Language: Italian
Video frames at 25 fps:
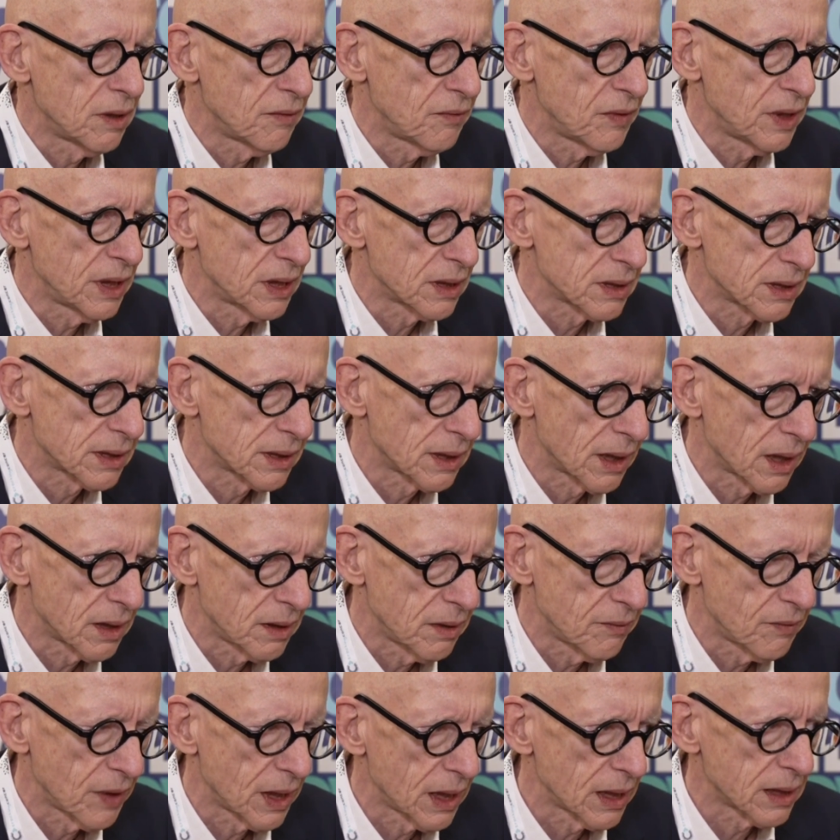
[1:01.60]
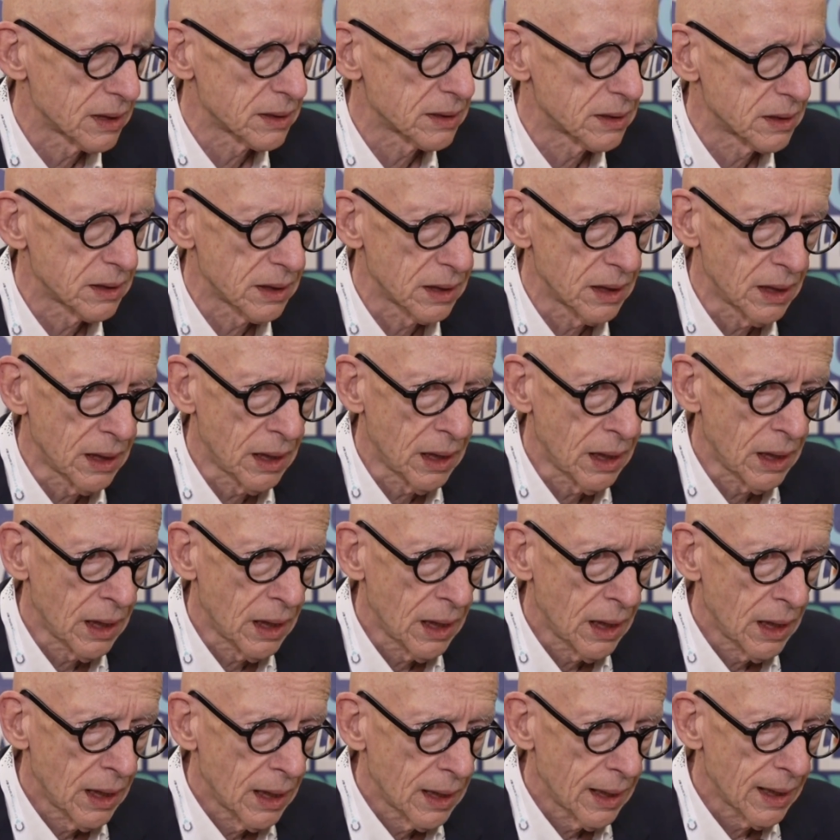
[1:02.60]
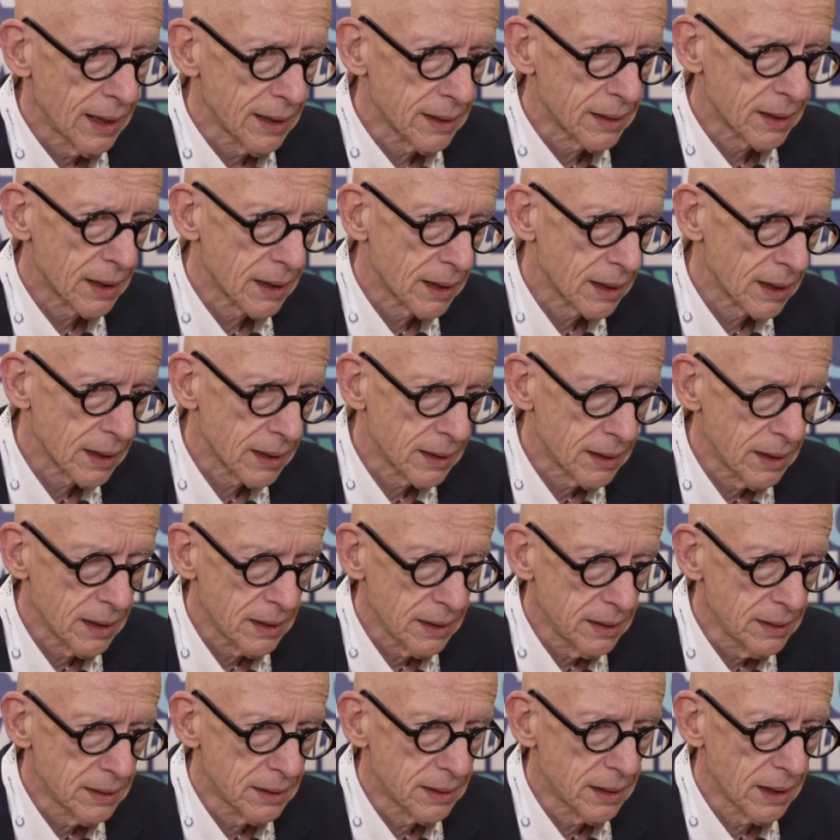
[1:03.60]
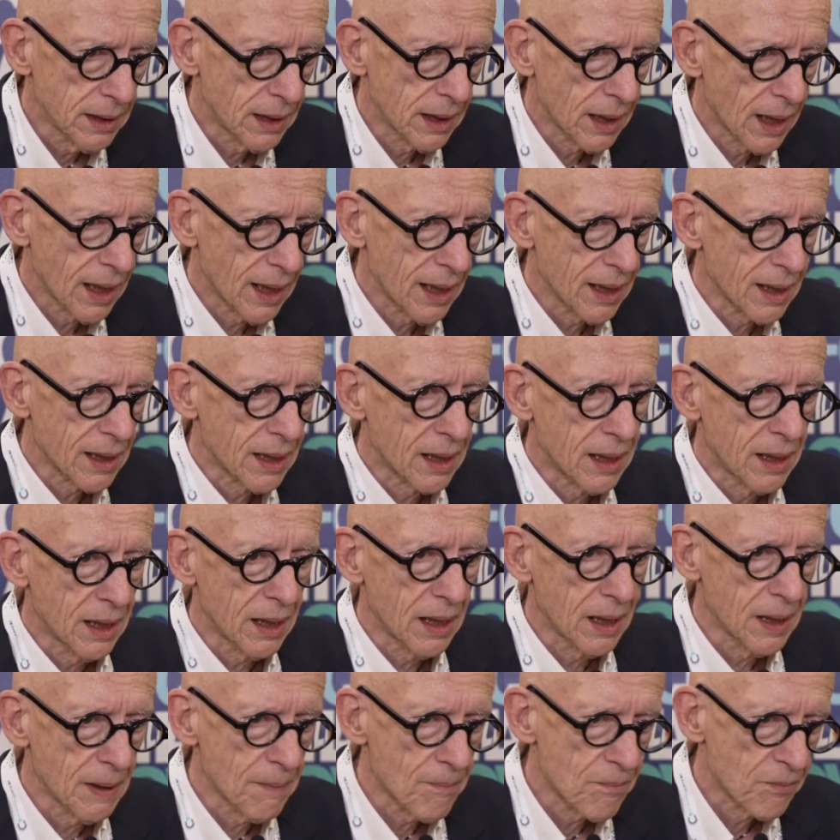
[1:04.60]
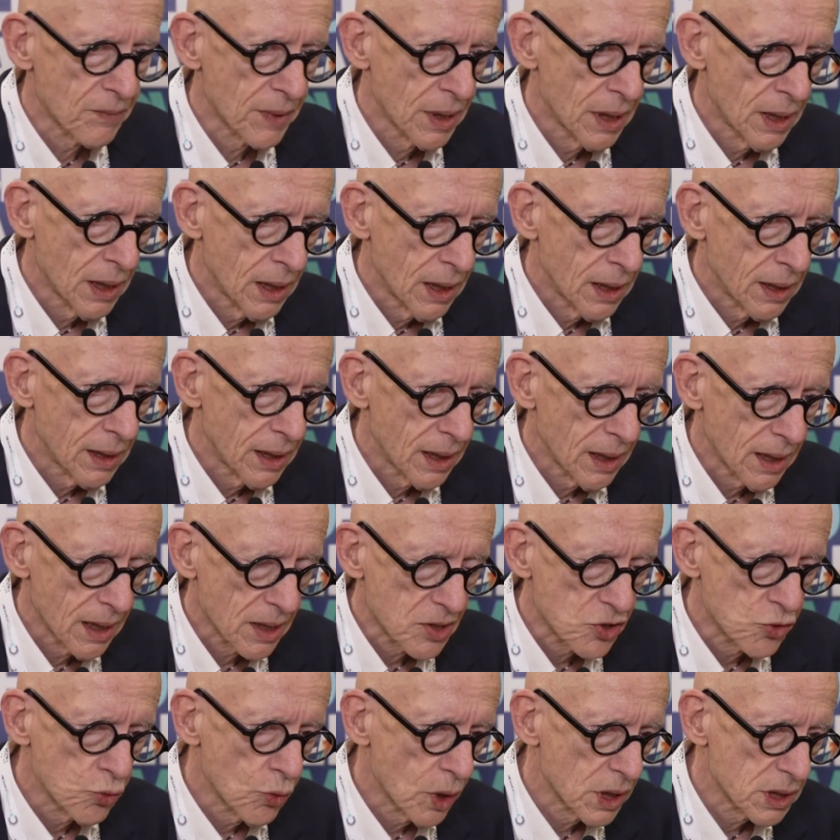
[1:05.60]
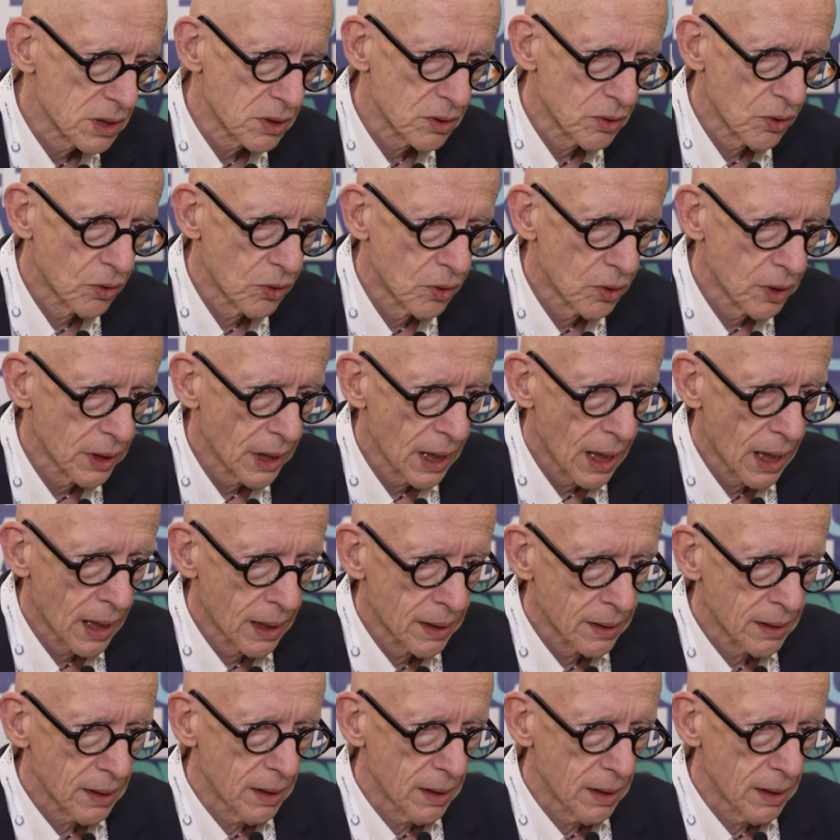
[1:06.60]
di vista diversi. L'altra caratteristica è che nella sua storia